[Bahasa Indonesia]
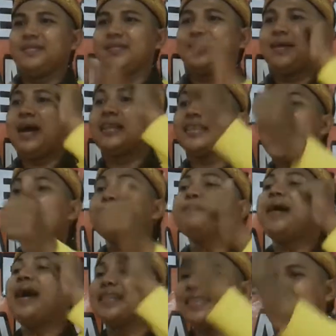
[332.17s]
Mantul, mantap.
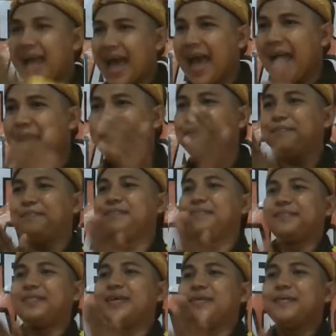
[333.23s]
Mantap,
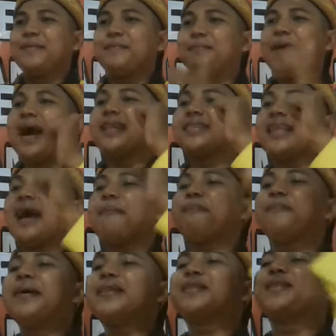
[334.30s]
mantap
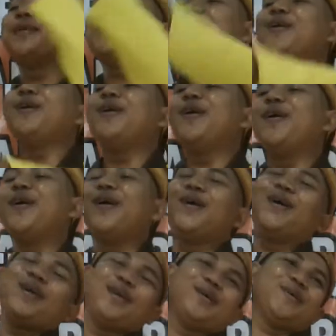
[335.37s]

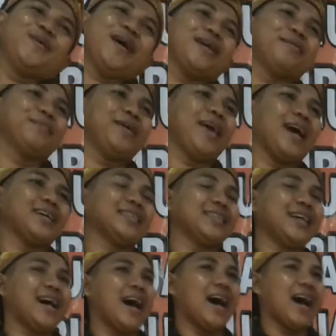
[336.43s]
betul. Luar
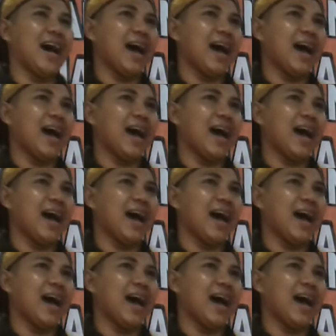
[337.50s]
biasa.